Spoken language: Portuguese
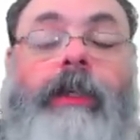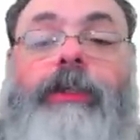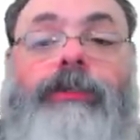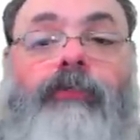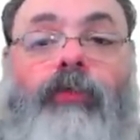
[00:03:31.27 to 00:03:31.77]

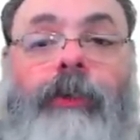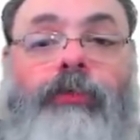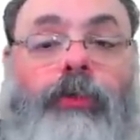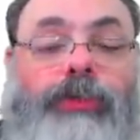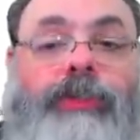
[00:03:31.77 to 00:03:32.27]
divulgando
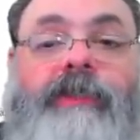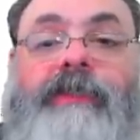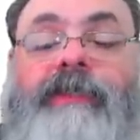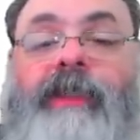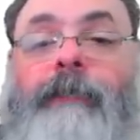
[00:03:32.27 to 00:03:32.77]

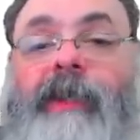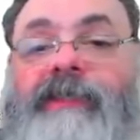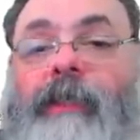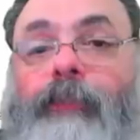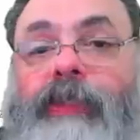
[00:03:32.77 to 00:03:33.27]
notícias, sem
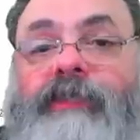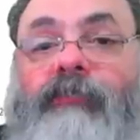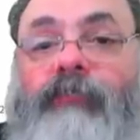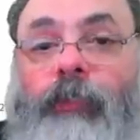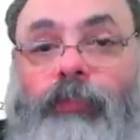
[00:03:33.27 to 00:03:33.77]
passar por esse
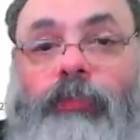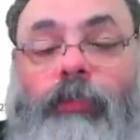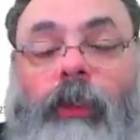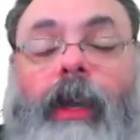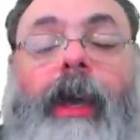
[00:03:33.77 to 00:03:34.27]
filtro,